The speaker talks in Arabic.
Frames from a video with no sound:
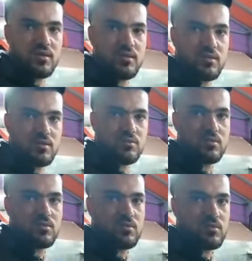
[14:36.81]
يعني
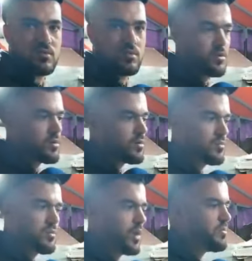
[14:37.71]
قليلهم ومداوم الحمد
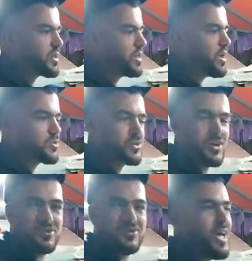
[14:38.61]
لله رحمه الله وشكرت